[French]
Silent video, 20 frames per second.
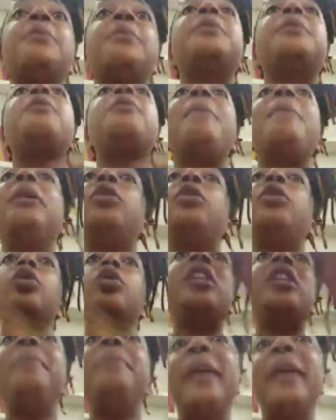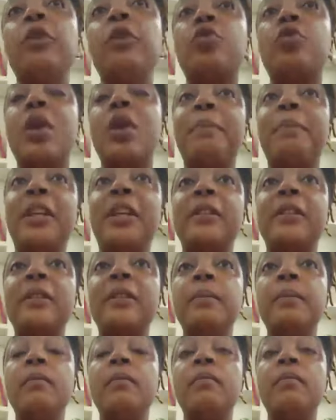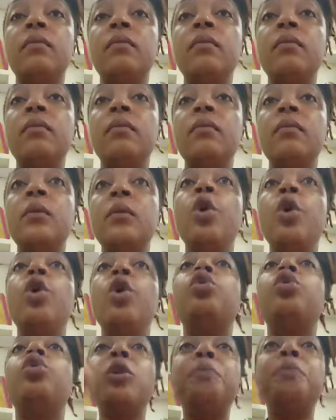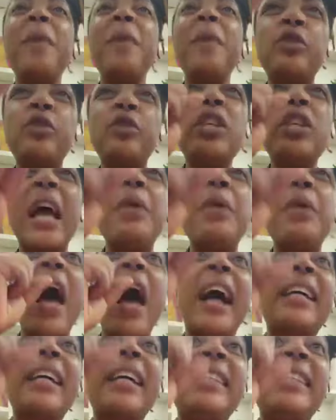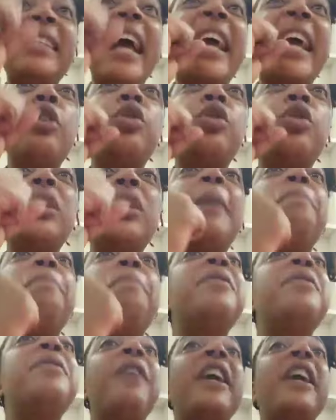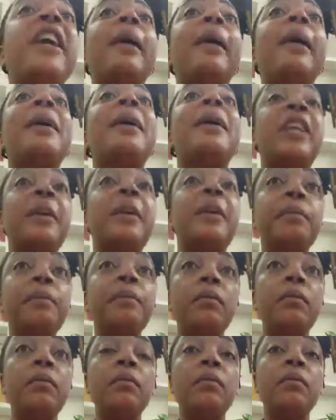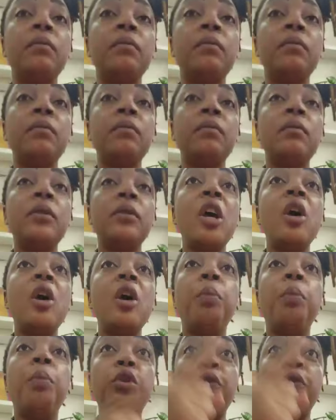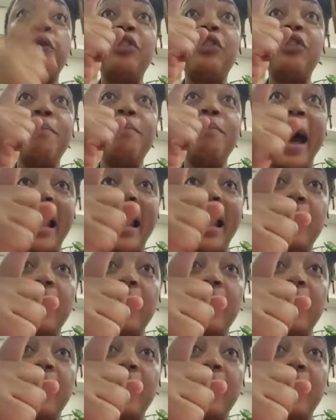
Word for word: permettre de te libérer de son emprise? Toute personne qui a eu accès à quelque chose qui est privé, qui t'appartient, pour te faire du mal.